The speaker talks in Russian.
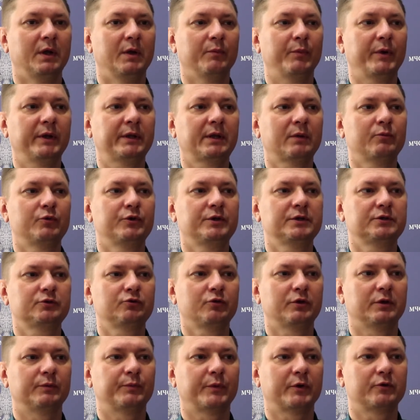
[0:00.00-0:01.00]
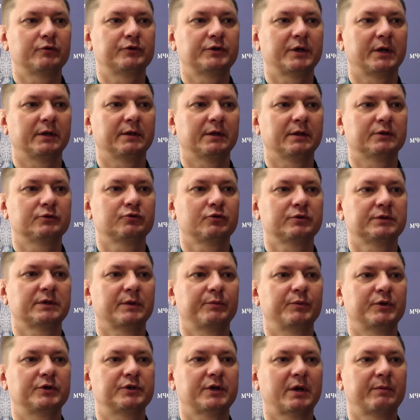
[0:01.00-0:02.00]
Поэтому не стоит поручать надзор за
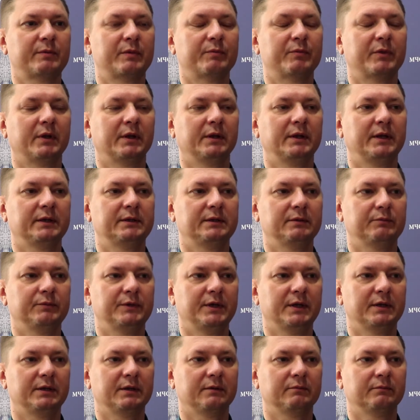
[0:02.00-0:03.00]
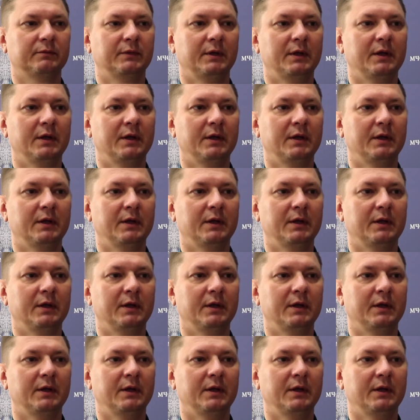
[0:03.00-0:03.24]
печами малолетним детям.